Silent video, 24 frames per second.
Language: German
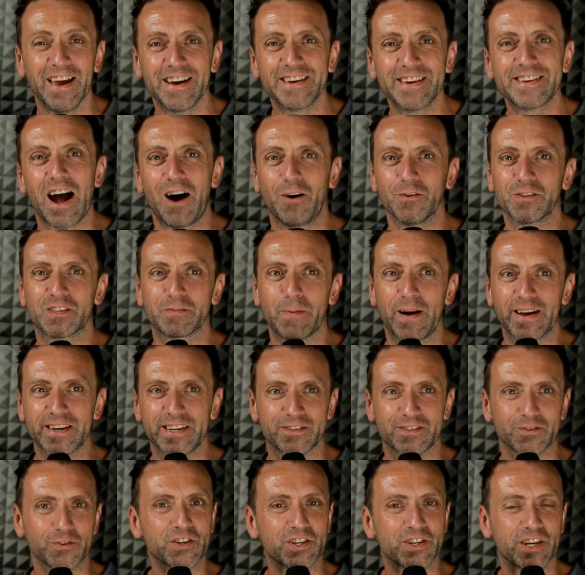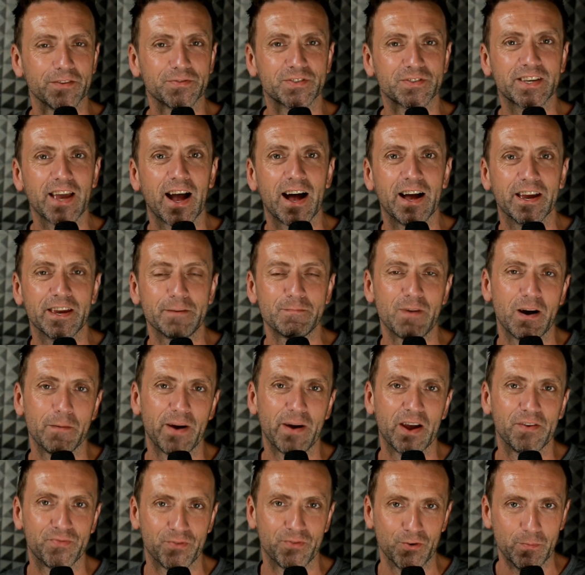ja, und zwar geht so ein Geschäftsjahr immer
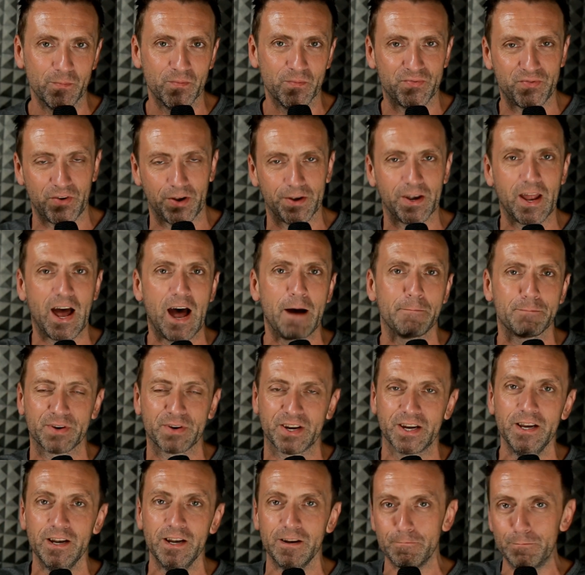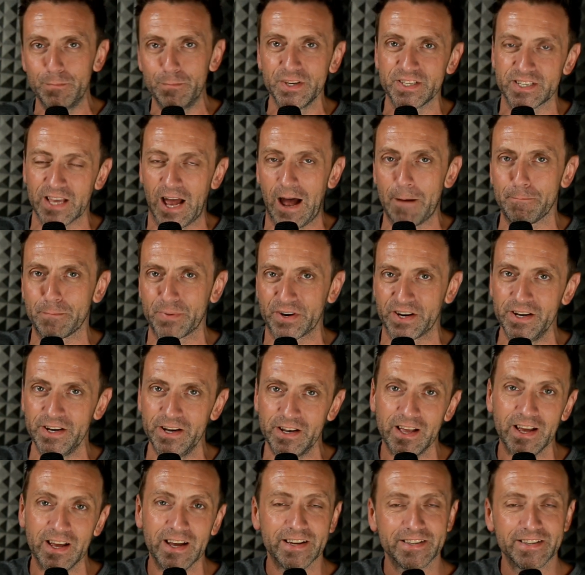bei Firmen von April bis April.